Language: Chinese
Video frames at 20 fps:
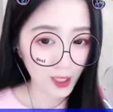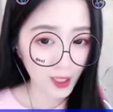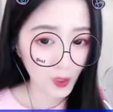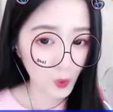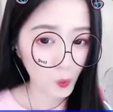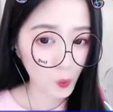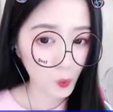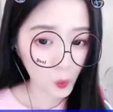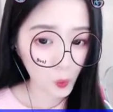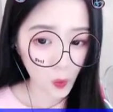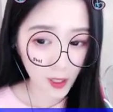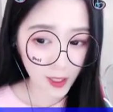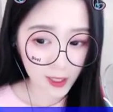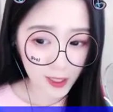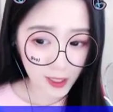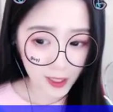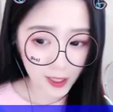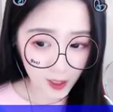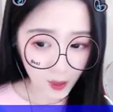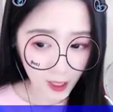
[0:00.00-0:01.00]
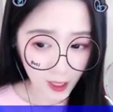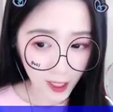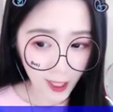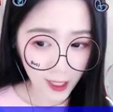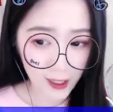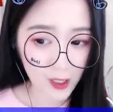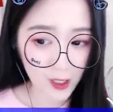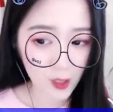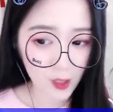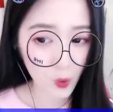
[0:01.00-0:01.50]
桌案上放了
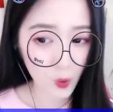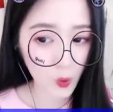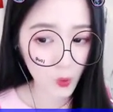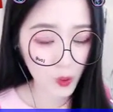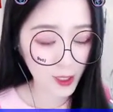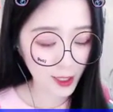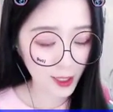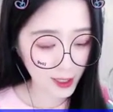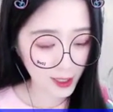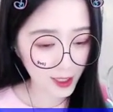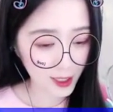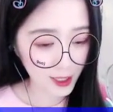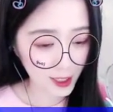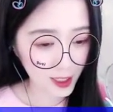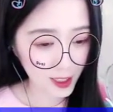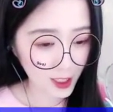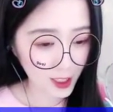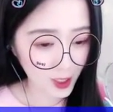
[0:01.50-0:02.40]
纯白素锦，